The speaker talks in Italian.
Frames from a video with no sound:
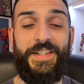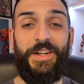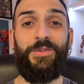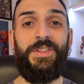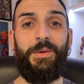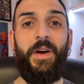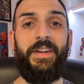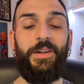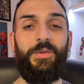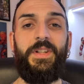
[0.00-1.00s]
se
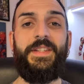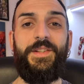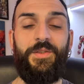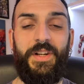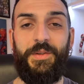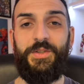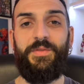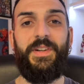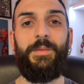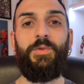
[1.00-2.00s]
continuare la collezione,
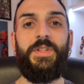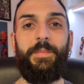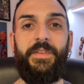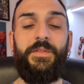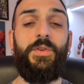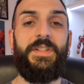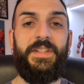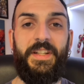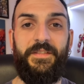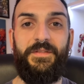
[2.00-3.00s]
questo fatemelo sapere voi,
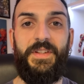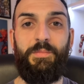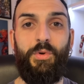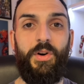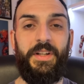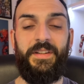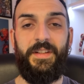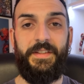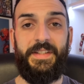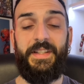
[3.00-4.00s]
se vi può
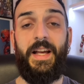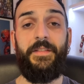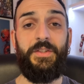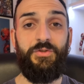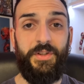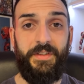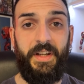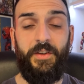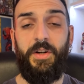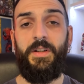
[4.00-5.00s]
interessare
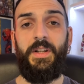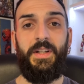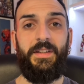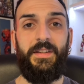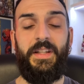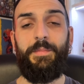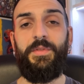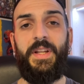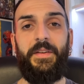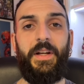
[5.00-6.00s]
cercherò di
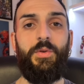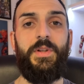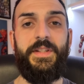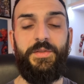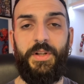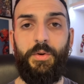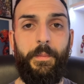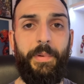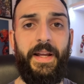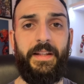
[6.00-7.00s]
portare la collezione
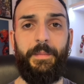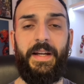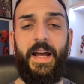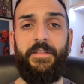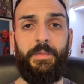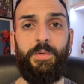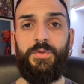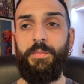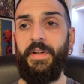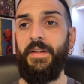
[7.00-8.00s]
completa, magari
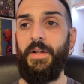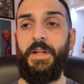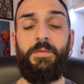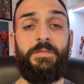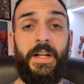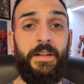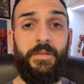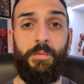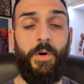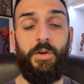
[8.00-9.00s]
posso prendere un
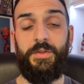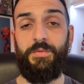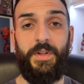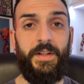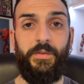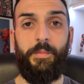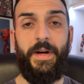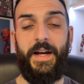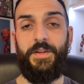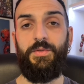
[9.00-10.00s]
altro box, un altro
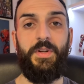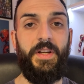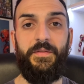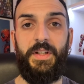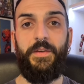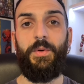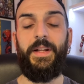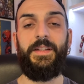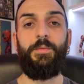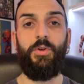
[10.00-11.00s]
paio e vedere un
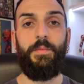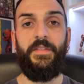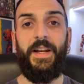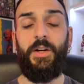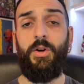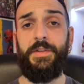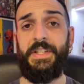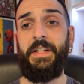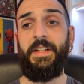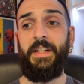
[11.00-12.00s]
attimo come va la
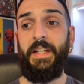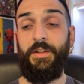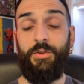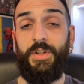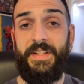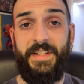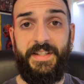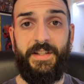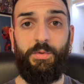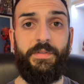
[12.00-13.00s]
cosa. Non
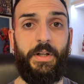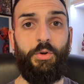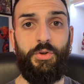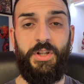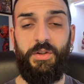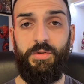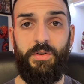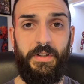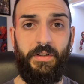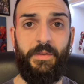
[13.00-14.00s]
esiste un
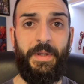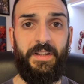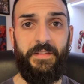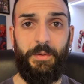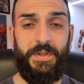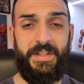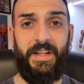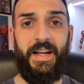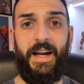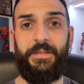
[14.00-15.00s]
raccoglitore dove mettere
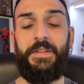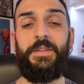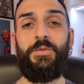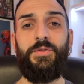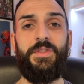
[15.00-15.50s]
queste card, non so